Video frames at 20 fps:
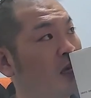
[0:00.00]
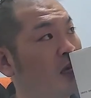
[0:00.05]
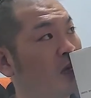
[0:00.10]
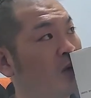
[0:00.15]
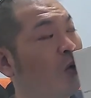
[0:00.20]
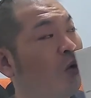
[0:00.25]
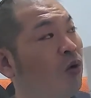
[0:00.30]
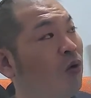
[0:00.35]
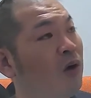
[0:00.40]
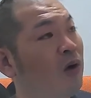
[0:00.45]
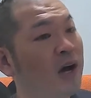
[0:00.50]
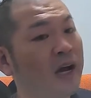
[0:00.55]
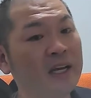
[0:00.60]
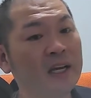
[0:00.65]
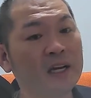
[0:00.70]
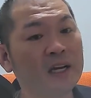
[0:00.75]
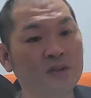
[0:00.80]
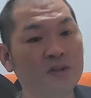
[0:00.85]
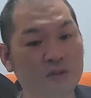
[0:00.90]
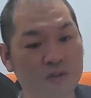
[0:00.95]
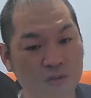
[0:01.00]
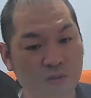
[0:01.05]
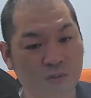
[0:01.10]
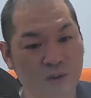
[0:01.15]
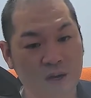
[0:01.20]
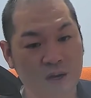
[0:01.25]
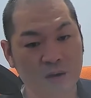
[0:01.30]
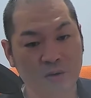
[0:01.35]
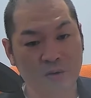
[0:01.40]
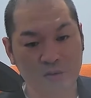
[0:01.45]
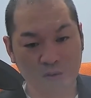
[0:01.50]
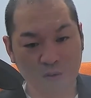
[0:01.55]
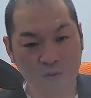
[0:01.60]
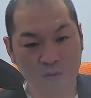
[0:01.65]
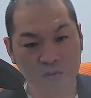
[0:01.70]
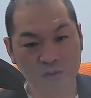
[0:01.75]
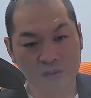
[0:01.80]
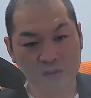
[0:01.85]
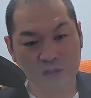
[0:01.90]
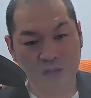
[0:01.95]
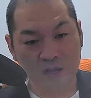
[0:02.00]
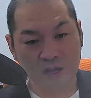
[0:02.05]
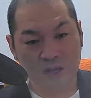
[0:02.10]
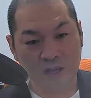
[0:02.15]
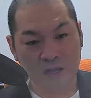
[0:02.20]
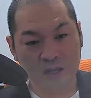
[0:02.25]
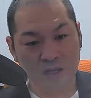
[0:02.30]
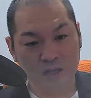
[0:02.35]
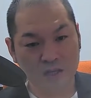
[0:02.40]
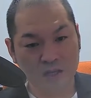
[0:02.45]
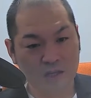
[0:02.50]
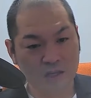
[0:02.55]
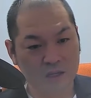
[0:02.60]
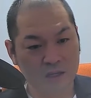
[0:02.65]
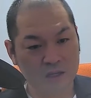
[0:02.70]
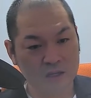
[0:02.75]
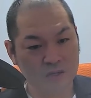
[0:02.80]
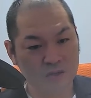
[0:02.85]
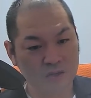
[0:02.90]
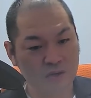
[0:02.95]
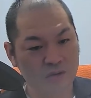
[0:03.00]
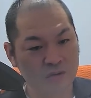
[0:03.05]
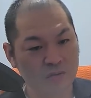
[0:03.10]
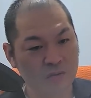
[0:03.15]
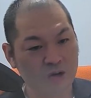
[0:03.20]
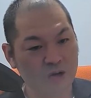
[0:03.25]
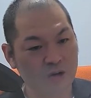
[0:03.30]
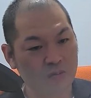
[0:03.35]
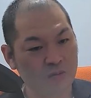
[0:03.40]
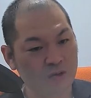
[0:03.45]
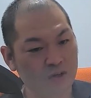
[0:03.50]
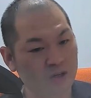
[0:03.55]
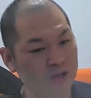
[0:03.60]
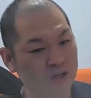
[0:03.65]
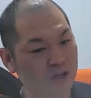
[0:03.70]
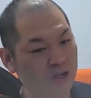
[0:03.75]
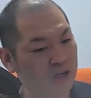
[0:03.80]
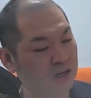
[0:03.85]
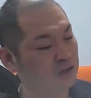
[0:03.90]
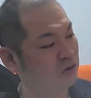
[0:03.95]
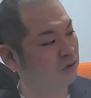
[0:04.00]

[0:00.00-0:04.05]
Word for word: 後輩がいる人はこの本ですね。職場コミュニケーショ